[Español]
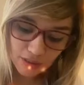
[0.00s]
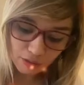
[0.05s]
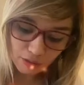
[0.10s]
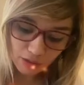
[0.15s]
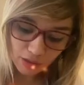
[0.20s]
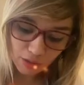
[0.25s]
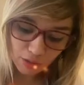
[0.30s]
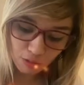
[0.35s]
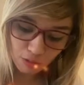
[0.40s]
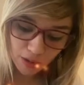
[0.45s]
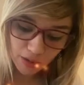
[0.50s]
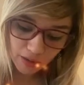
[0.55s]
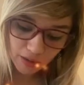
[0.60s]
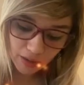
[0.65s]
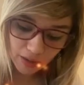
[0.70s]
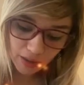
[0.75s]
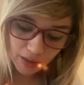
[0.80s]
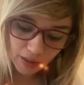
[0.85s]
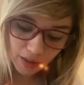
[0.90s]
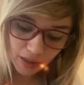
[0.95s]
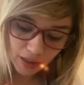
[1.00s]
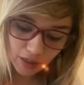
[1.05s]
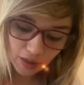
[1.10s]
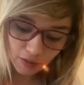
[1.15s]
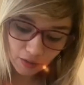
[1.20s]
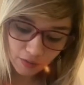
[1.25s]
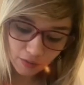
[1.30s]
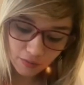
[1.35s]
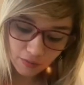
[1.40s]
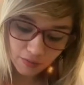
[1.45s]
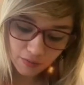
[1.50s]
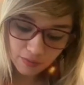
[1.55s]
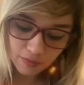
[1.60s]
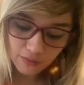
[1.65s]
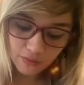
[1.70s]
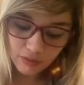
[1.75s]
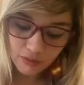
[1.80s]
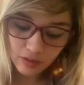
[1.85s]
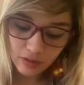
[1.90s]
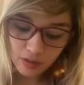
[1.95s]
una cubetera de hielo.
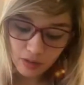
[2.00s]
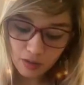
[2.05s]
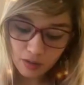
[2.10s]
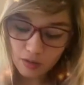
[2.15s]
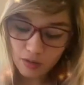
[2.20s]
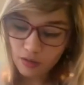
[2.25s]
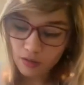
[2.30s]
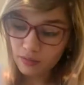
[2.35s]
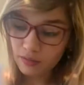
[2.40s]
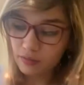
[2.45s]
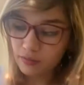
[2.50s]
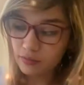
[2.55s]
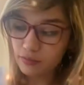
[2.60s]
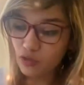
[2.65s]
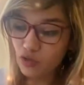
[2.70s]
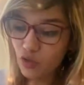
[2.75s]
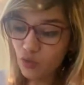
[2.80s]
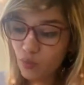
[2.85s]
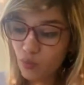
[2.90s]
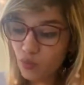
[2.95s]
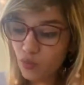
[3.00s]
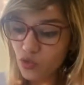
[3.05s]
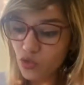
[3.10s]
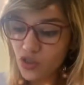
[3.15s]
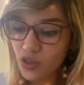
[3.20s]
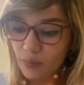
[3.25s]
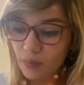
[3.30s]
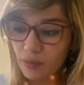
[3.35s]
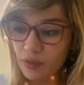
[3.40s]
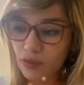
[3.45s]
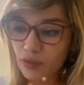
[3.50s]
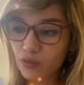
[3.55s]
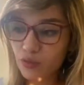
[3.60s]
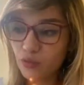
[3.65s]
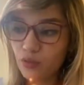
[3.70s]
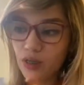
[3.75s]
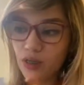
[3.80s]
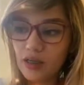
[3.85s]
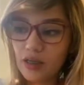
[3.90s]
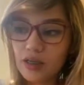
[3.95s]
No mucha
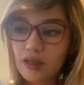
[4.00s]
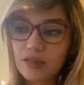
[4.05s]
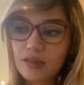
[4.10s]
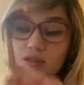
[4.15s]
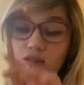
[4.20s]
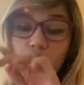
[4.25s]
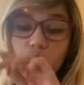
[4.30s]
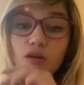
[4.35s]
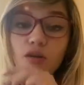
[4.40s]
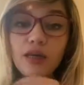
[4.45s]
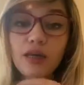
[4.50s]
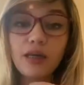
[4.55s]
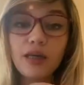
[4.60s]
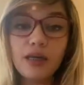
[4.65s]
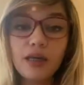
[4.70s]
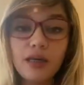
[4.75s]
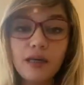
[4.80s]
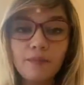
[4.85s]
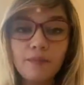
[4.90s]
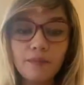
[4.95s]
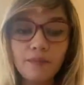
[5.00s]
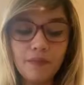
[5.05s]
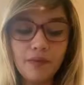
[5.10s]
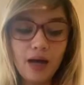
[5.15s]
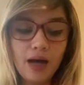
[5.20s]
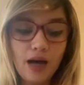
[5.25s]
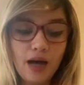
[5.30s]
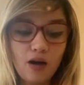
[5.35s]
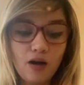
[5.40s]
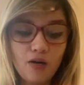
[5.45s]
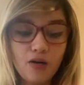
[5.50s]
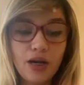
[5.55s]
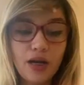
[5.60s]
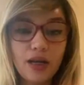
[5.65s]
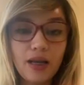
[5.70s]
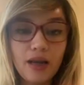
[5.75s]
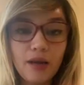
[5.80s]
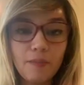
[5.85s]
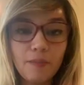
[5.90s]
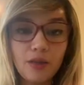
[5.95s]
pintura, ¿listo? Y
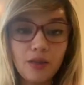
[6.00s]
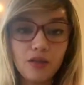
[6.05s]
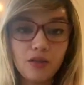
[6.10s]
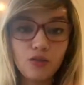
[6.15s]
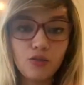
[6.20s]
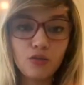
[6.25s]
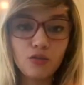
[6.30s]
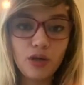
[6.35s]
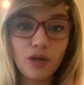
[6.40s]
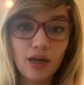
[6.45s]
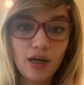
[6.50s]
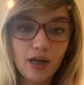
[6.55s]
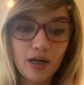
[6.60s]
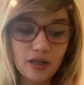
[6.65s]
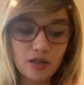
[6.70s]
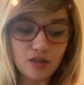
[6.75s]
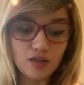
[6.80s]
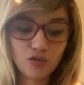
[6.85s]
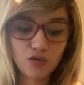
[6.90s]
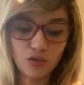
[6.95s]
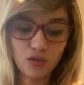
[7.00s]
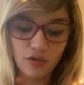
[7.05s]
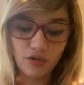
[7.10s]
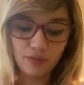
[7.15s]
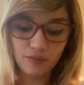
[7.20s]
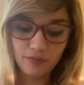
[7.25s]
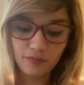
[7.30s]
ahora la pintura azul.